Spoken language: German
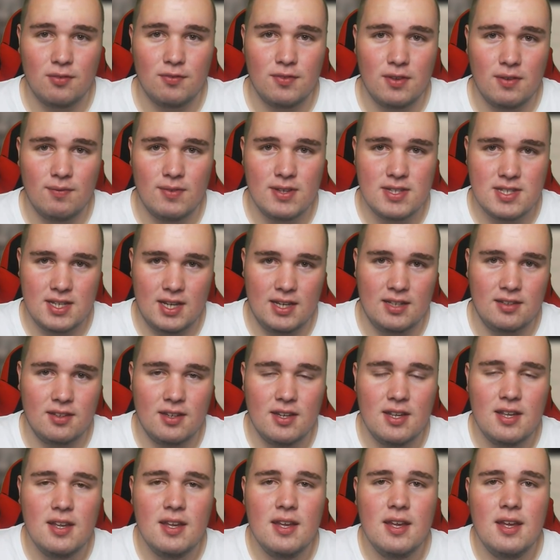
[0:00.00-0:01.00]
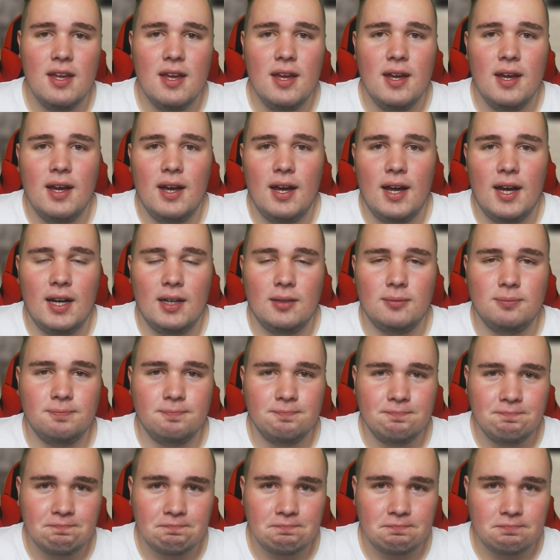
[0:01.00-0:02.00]
auf jeden Fall seid.
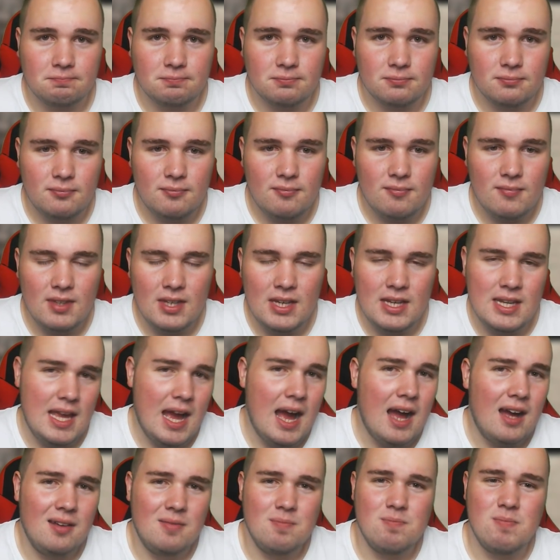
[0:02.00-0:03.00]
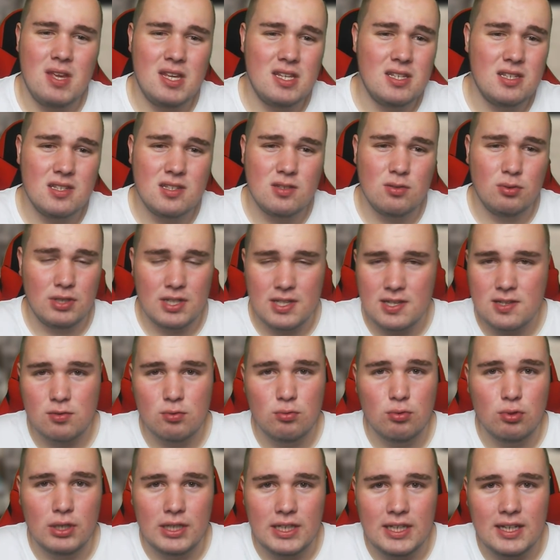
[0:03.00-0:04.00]
Ähm, ja, es ist so, dass
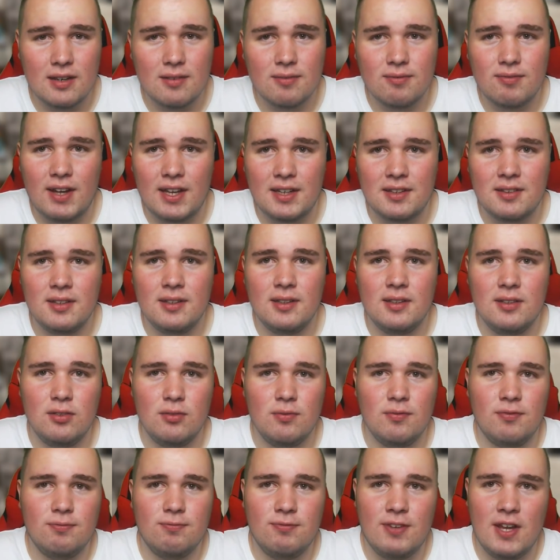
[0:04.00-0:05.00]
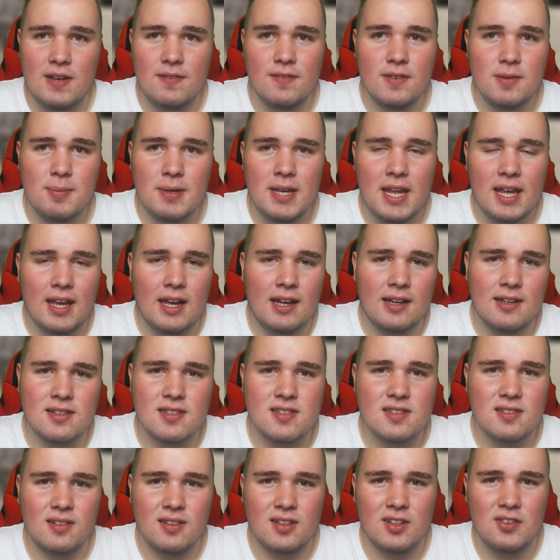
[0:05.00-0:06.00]
du irgendwann ein Feldwebelehrgang
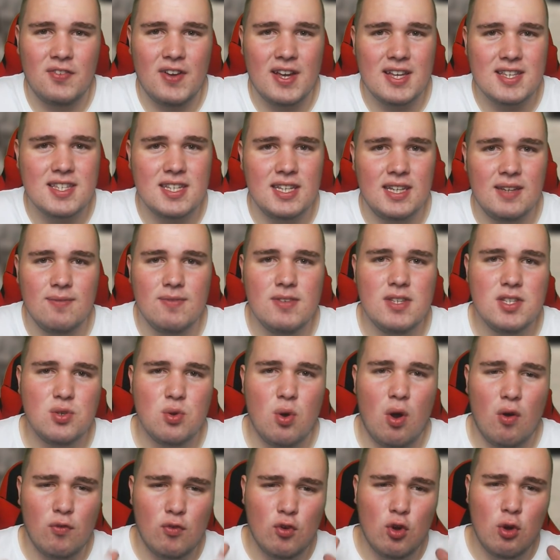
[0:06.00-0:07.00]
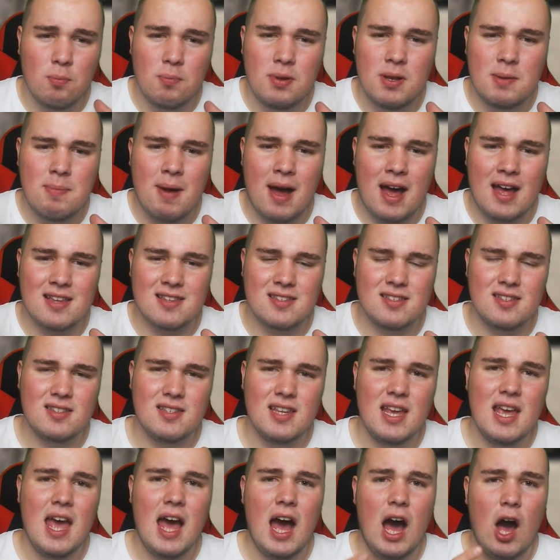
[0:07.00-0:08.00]
ist quasi irgendwie so auf Kumpelbasis.
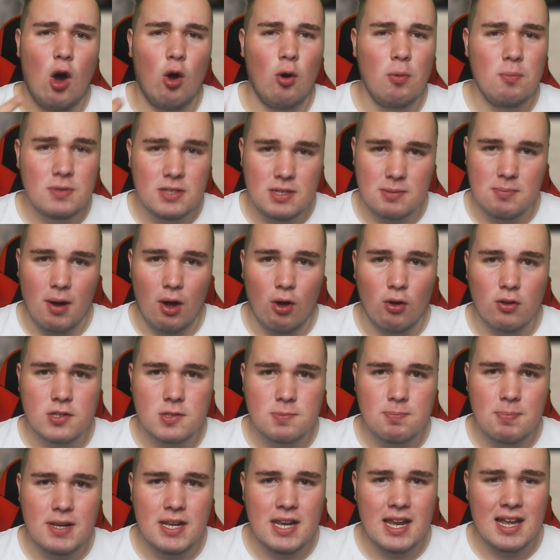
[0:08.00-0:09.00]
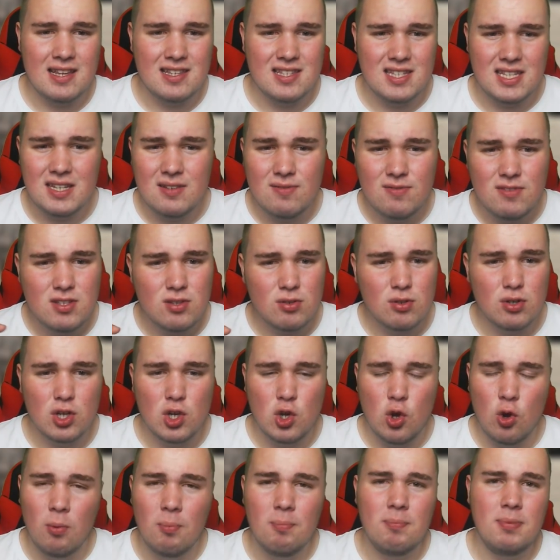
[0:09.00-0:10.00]
Auch mit dem Ausbilder ist irgendwie so eine
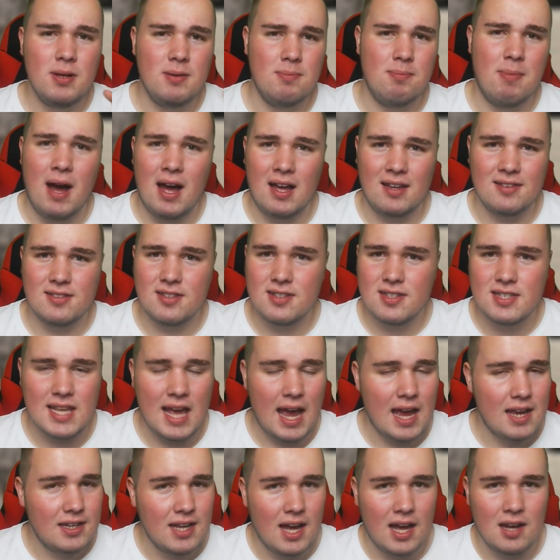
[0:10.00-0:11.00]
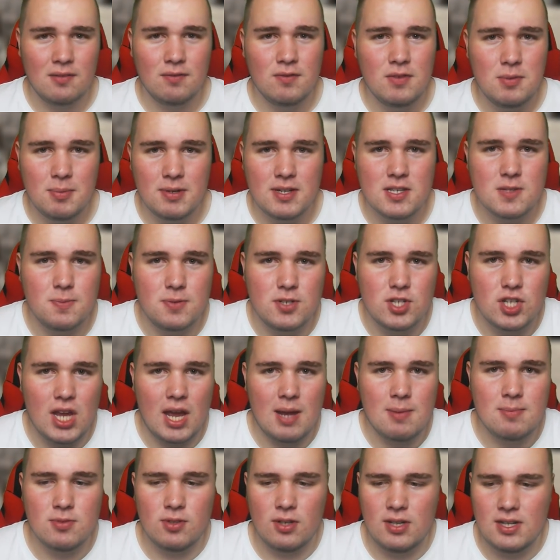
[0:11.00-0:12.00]
Kumpelbasis. Keine Ahnung, wie man das
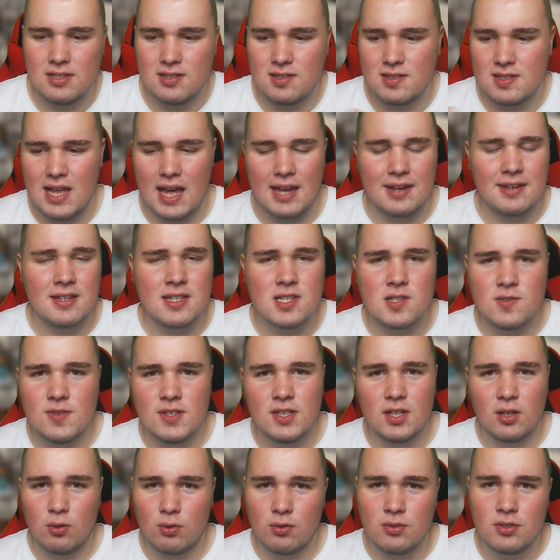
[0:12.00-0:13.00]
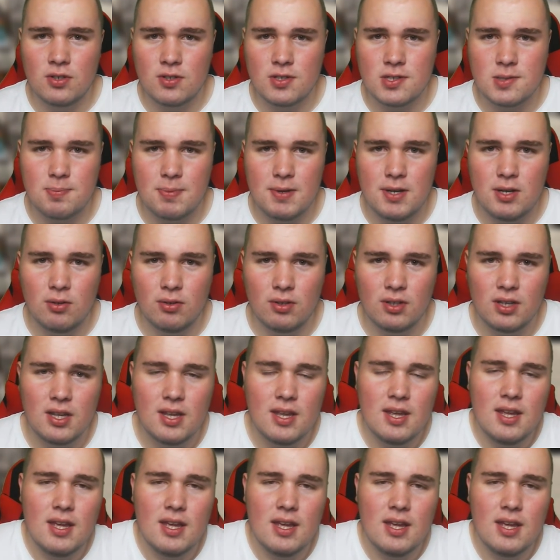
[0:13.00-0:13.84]
beschreiben soll. Es ist anders wie in der Grundausbildung.